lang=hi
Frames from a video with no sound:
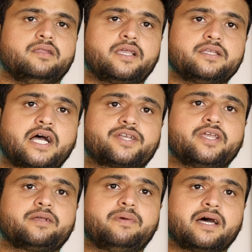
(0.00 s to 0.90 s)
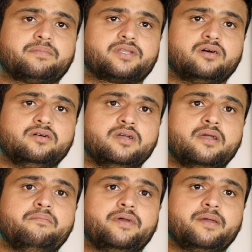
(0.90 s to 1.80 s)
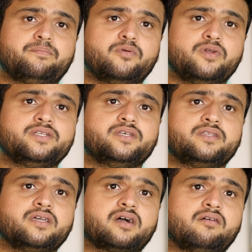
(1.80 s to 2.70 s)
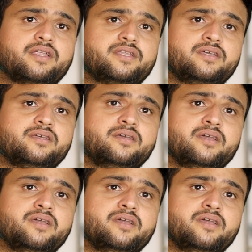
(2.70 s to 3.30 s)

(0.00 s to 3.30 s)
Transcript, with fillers: लेकिन साक्षी एक बात बताओ मैंने पूरी ज़िंदगी खवा दी